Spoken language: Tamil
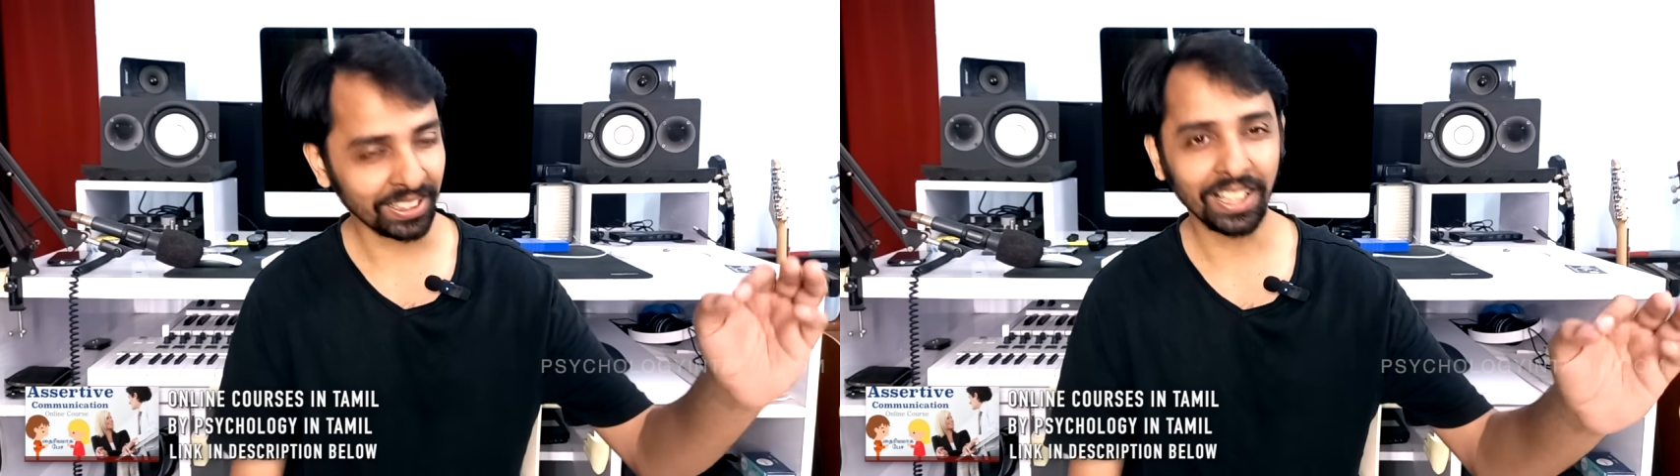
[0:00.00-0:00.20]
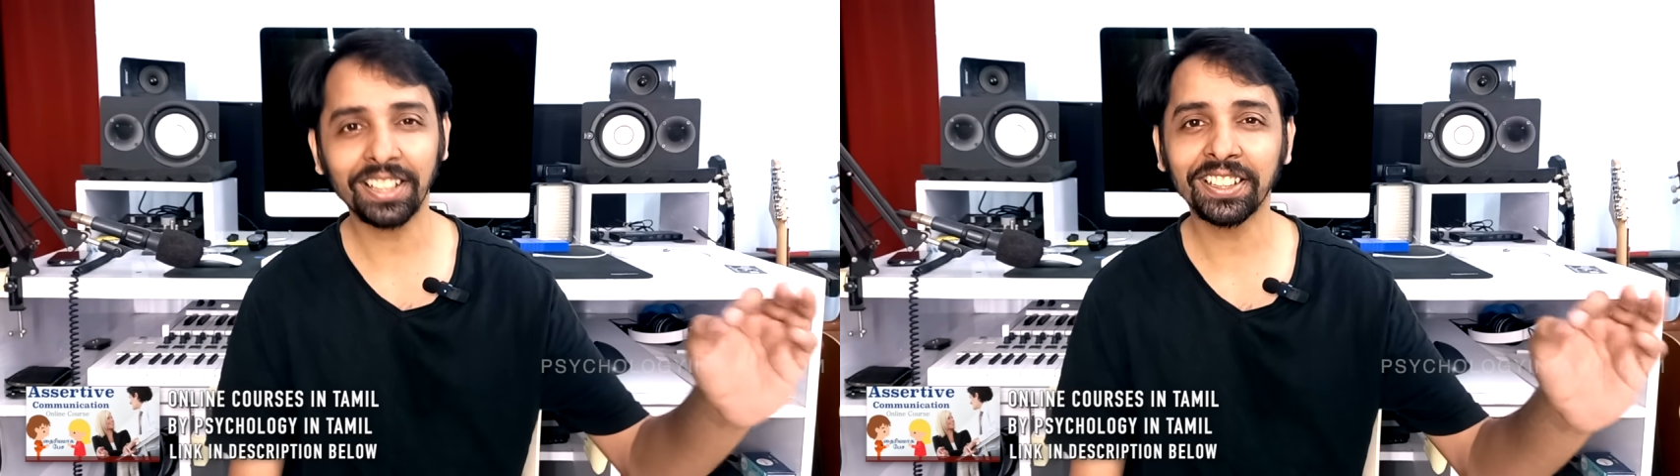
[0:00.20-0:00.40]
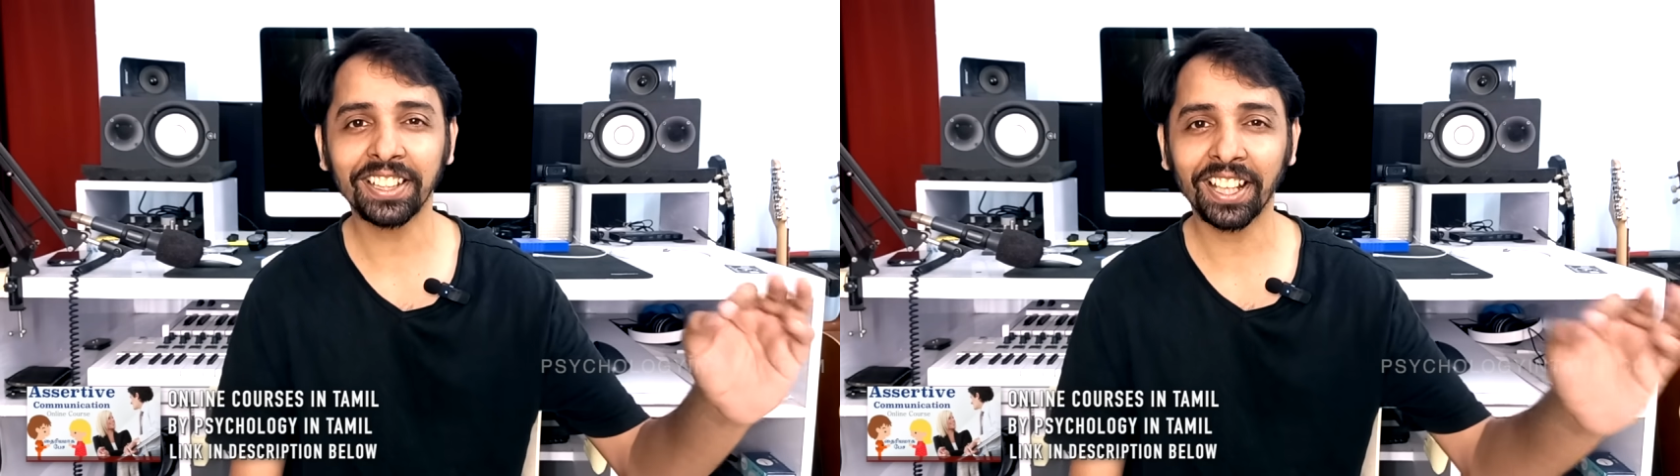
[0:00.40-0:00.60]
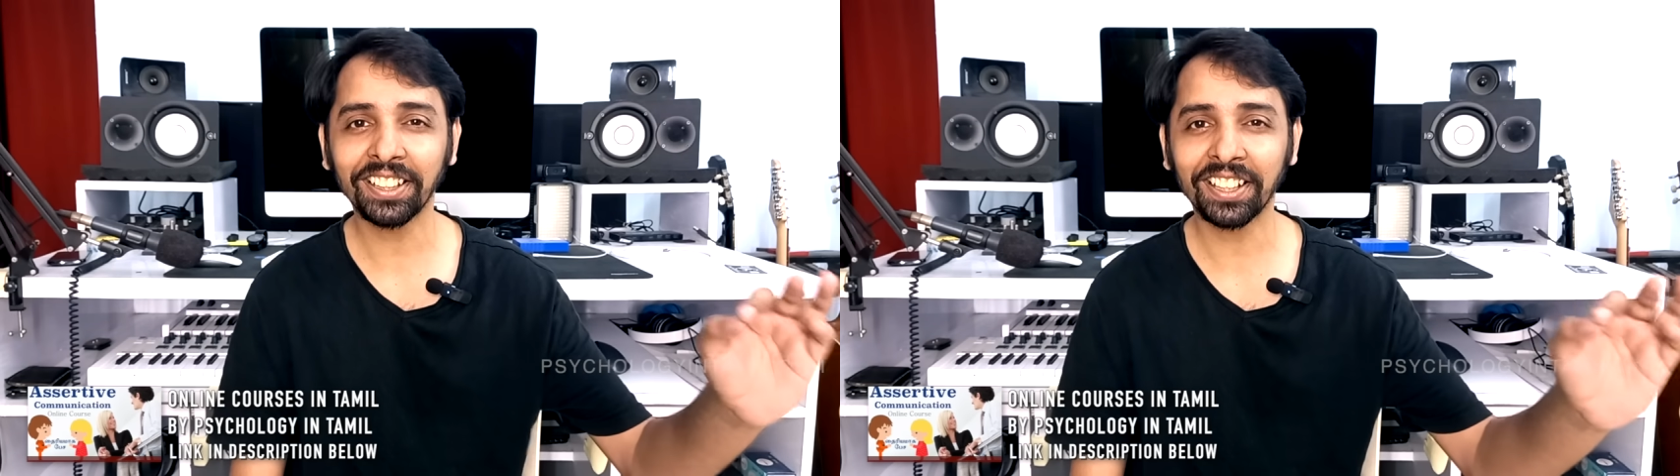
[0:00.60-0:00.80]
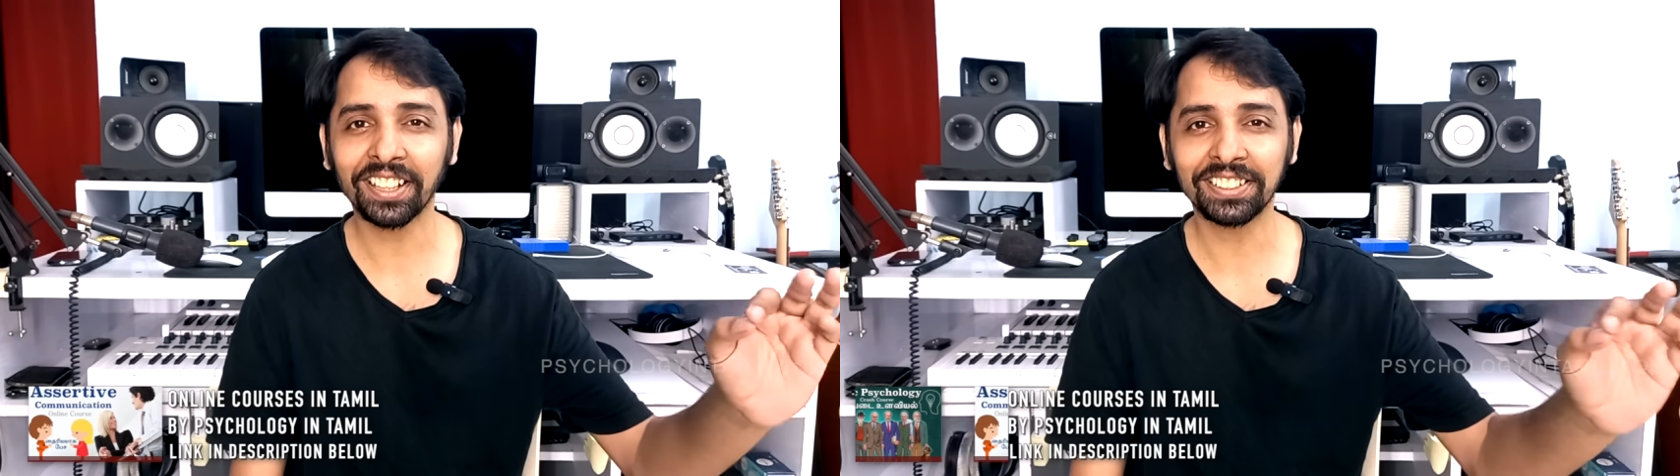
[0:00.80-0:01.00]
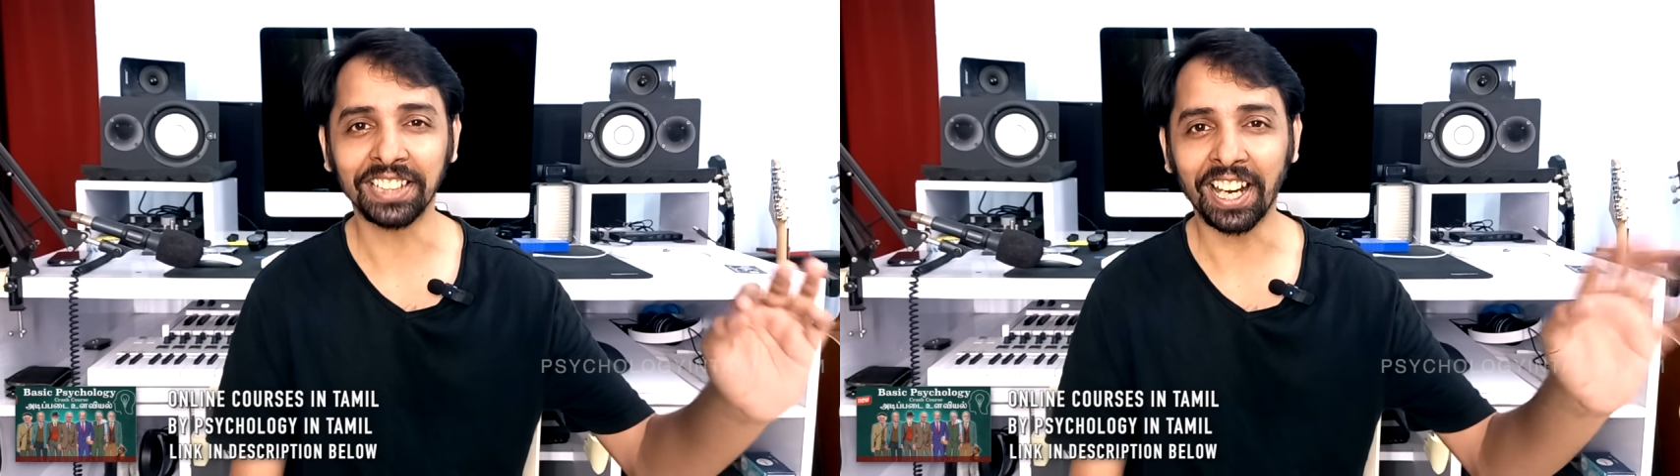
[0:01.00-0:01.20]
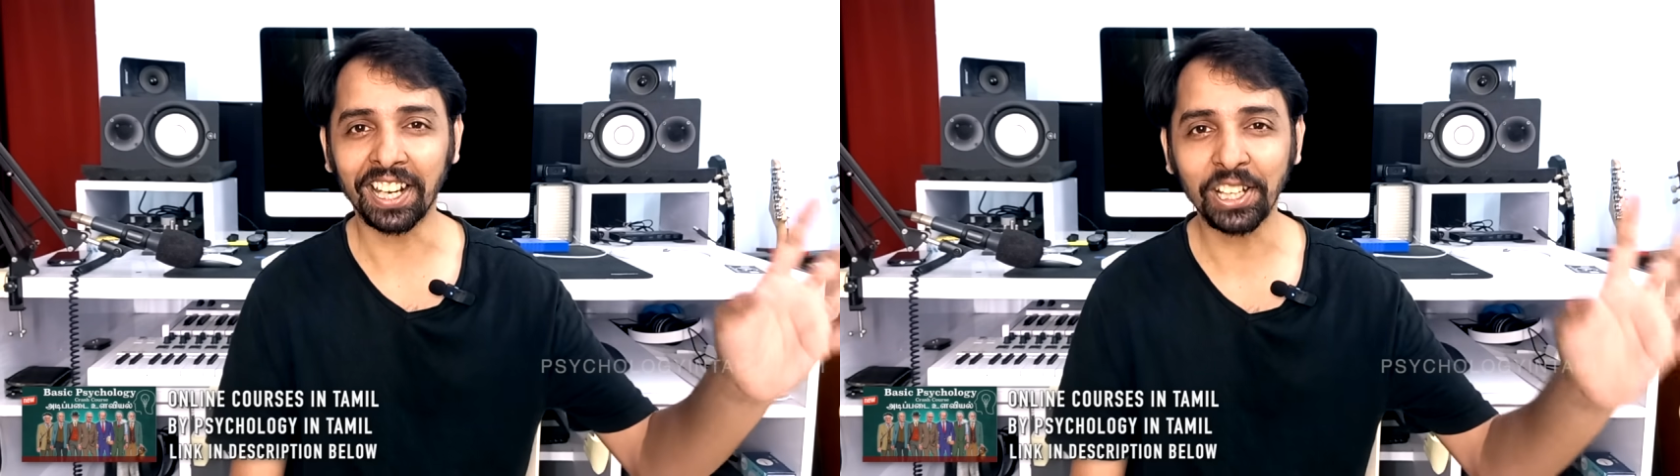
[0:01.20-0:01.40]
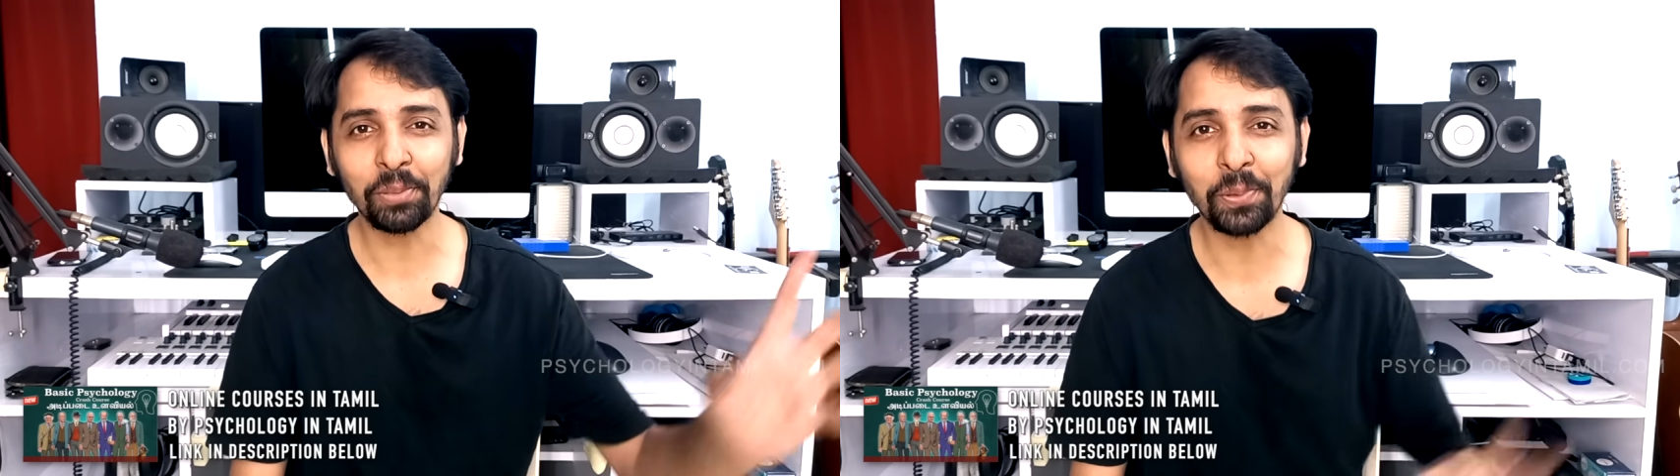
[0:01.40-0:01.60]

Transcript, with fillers: இடத்துக்கு ஏற்ற ட்ரெஸ் அழகாக